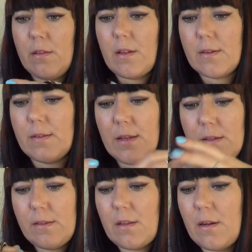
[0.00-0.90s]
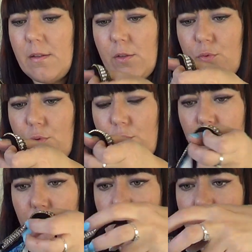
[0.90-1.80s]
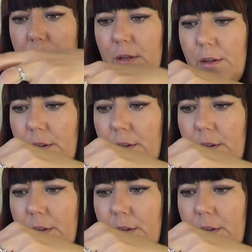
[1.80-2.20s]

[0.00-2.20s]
Так, с задней стороны тут идет у нас